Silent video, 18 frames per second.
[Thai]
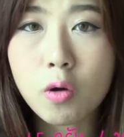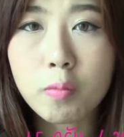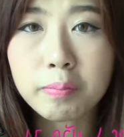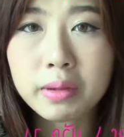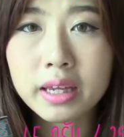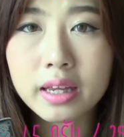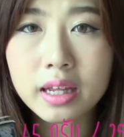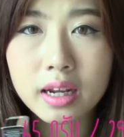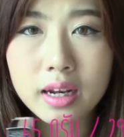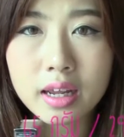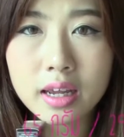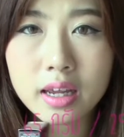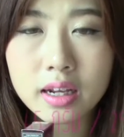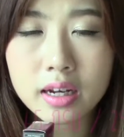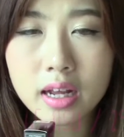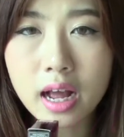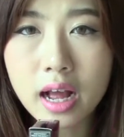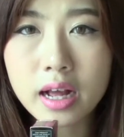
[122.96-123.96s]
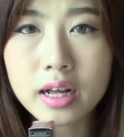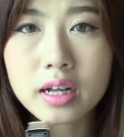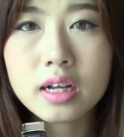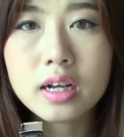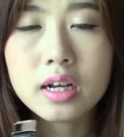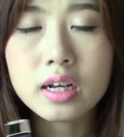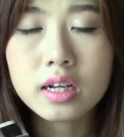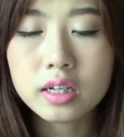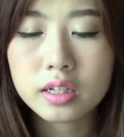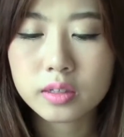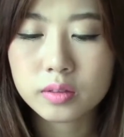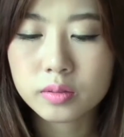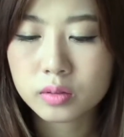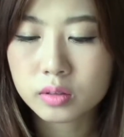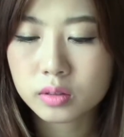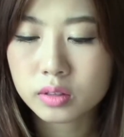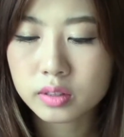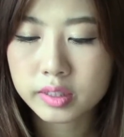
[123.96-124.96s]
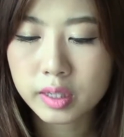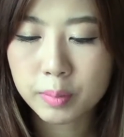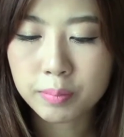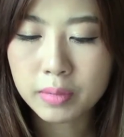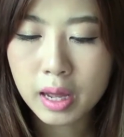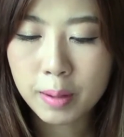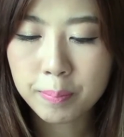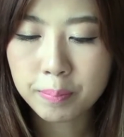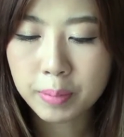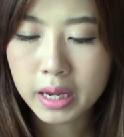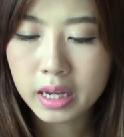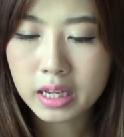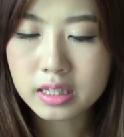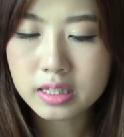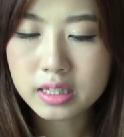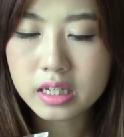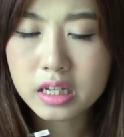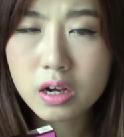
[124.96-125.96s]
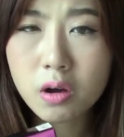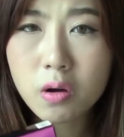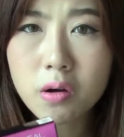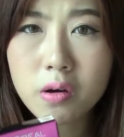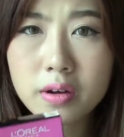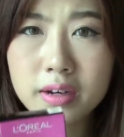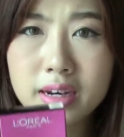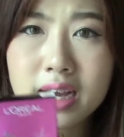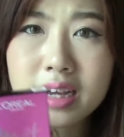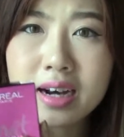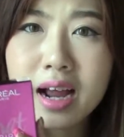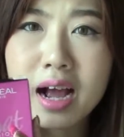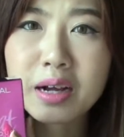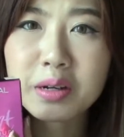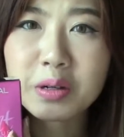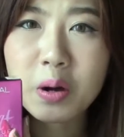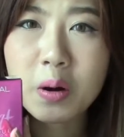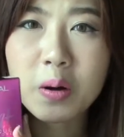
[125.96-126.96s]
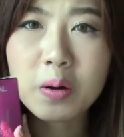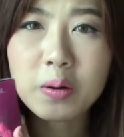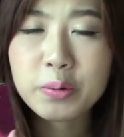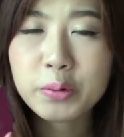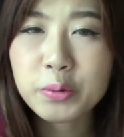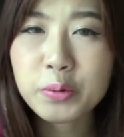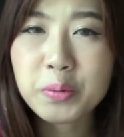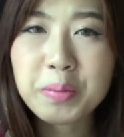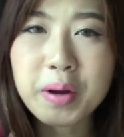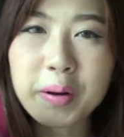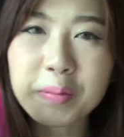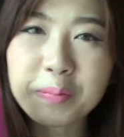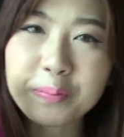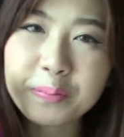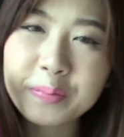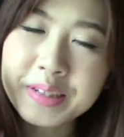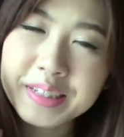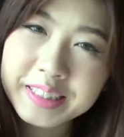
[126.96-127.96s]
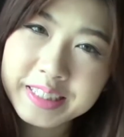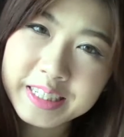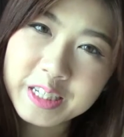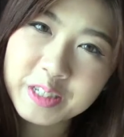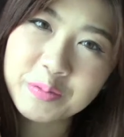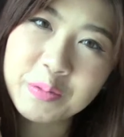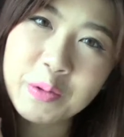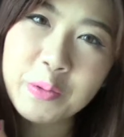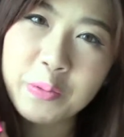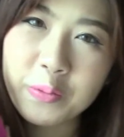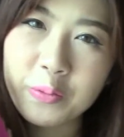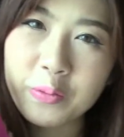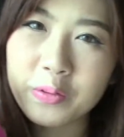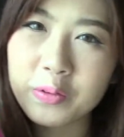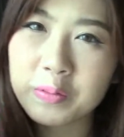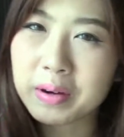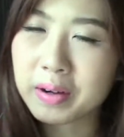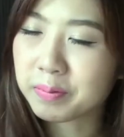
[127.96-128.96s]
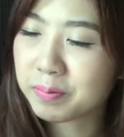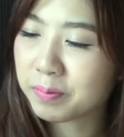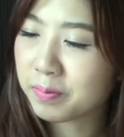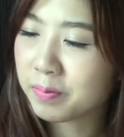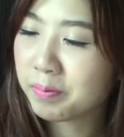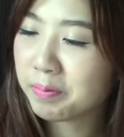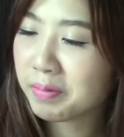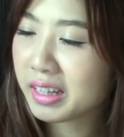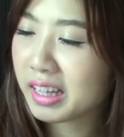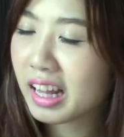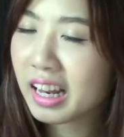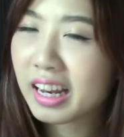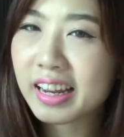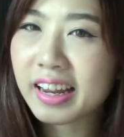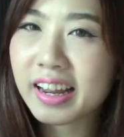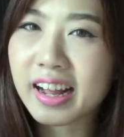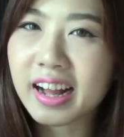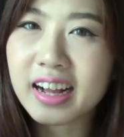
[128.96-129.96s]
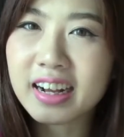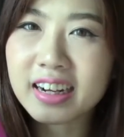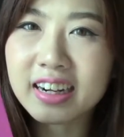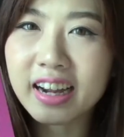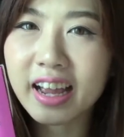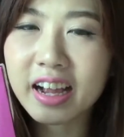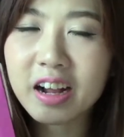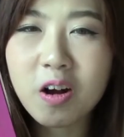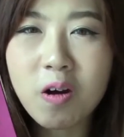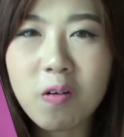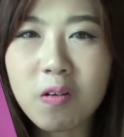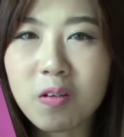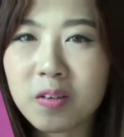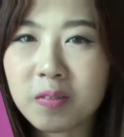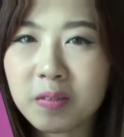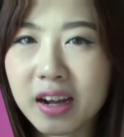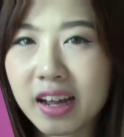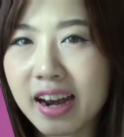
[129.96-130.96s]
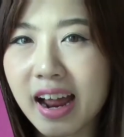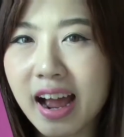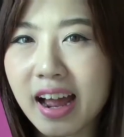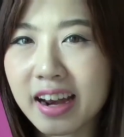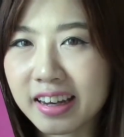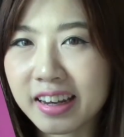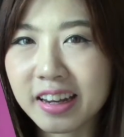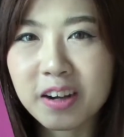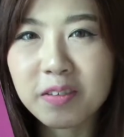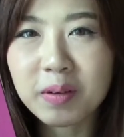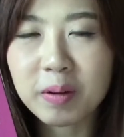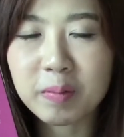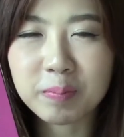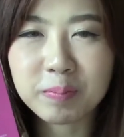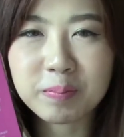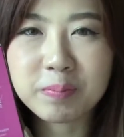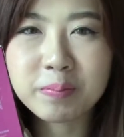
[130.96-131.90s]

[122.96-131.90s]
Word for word: 2 ปีนั่นเองนะคะสำหรับแพคเกจจิ้งก็น่ารักเนาะดูแบบสีชมพูดูแบบเมทัลเลกอะคือแค่กล่องกระดาษนี่ก็แบบ